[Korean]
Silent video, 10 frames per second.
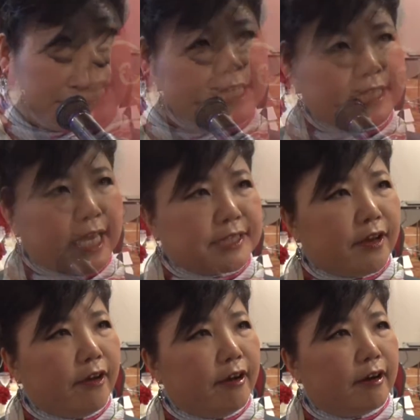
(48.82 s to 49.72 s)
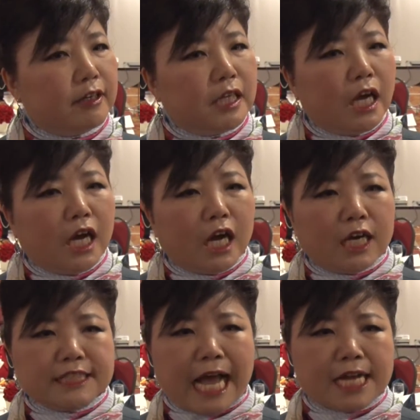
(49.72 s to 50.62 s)
스이스에서요
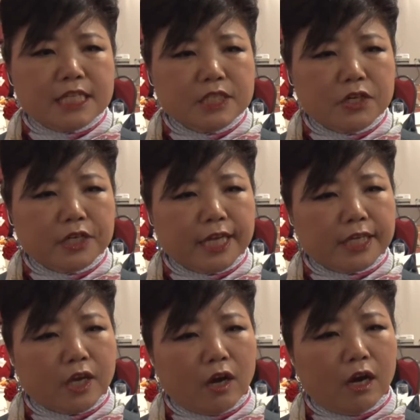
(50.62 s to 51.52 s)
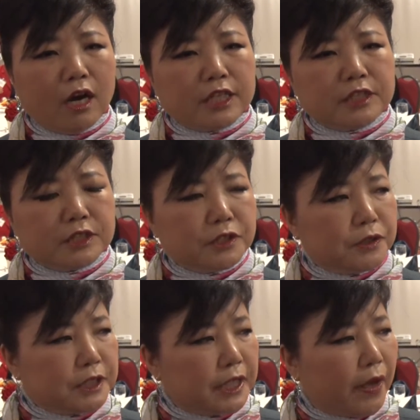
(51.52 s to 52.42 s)
작년에 어,
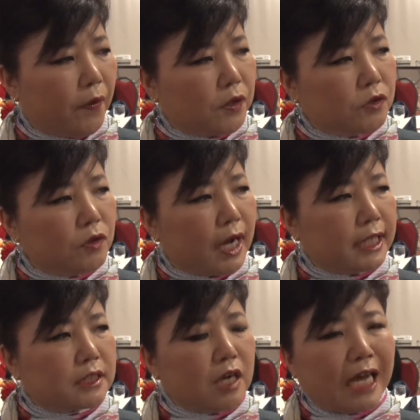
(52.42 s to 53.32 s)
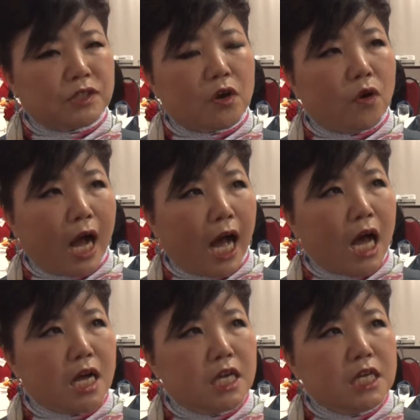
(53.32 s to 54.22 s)
지내온 그러한
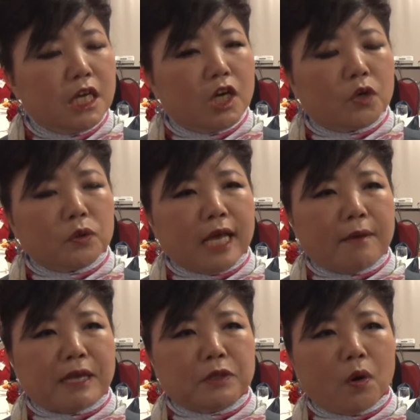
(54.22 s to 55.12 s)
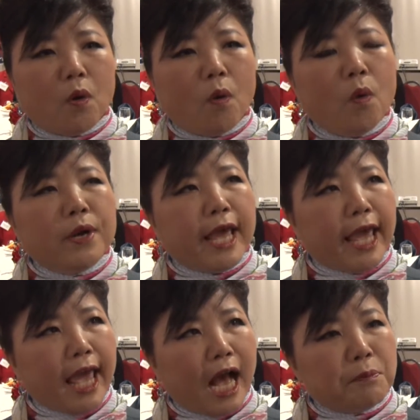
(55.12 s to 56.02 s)
과정과 그 다음에
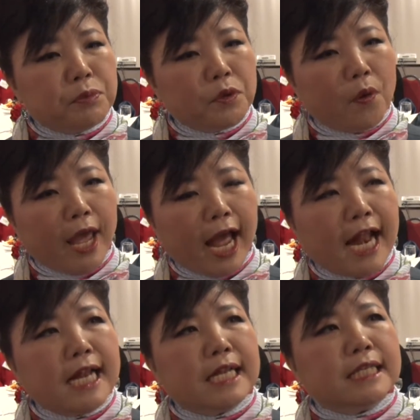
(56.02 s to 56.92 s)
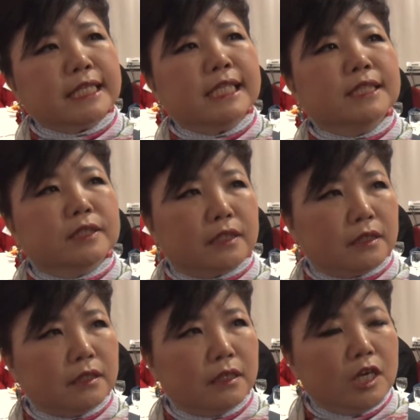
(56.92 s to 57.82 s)
또올해 앞으로의 할
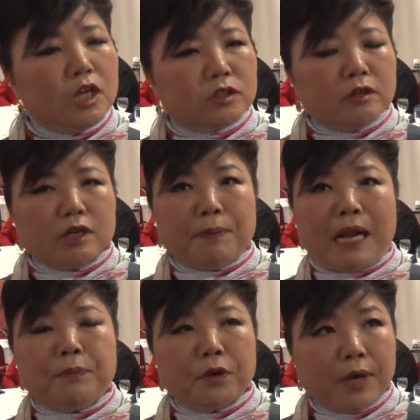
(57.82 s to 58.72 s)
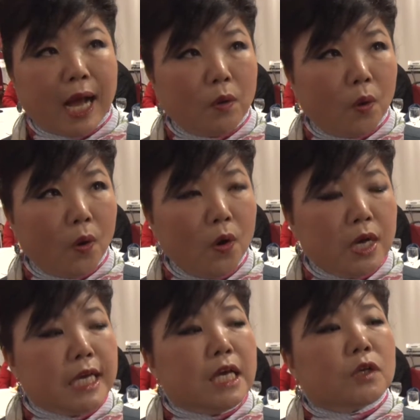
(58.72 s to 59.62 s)
일들 그거를 발표를 하고
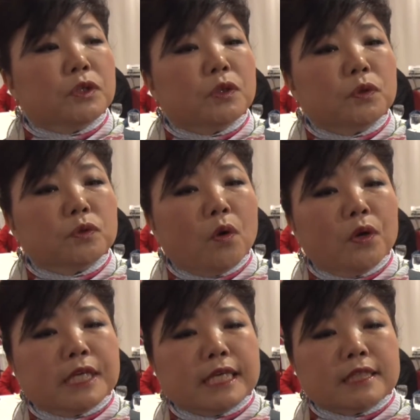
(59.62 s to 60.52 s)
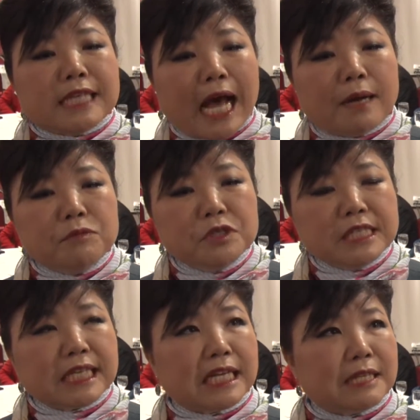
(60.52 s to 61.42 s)
그리고 또
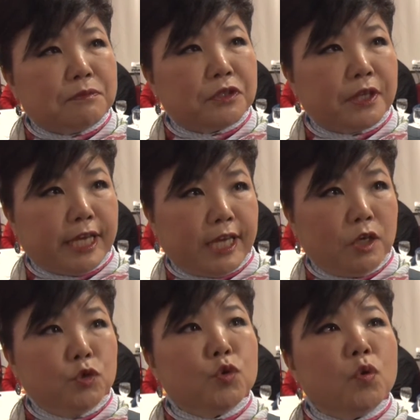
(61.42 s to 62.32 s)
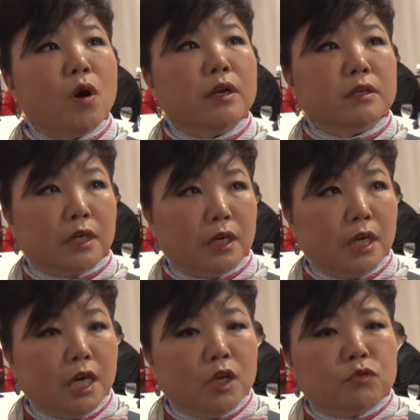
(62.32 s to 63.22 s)
자문이사님들의 후원을
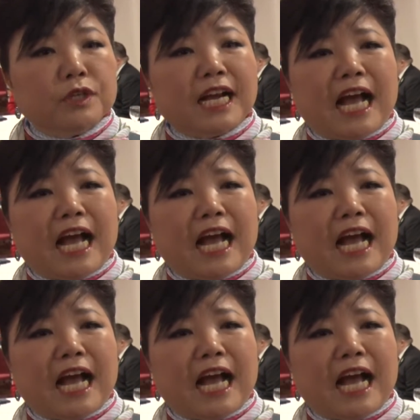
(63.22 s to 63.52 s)
우리가